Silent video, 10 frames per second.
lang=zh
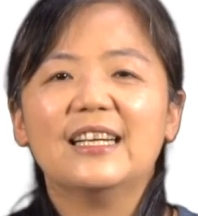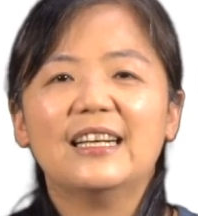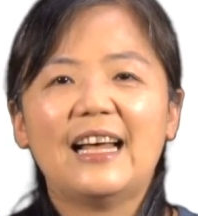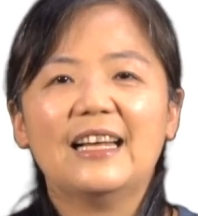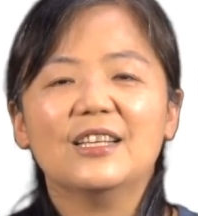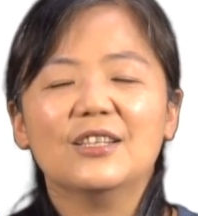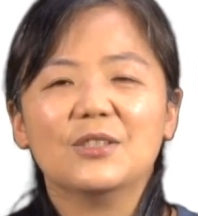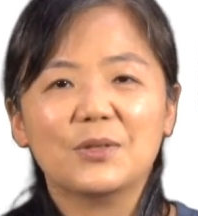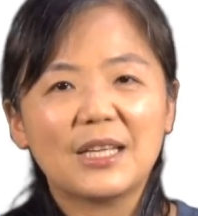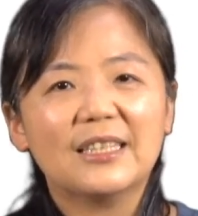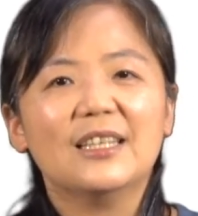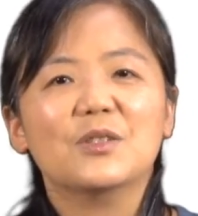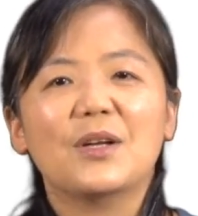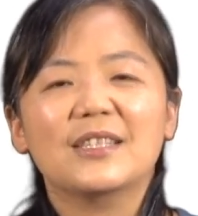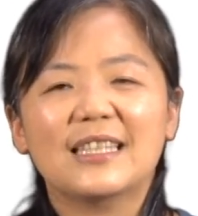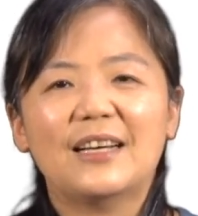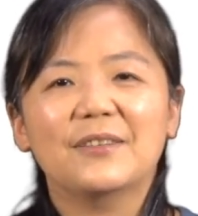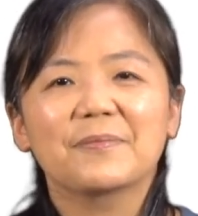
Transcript: 而来，从上帝而创造。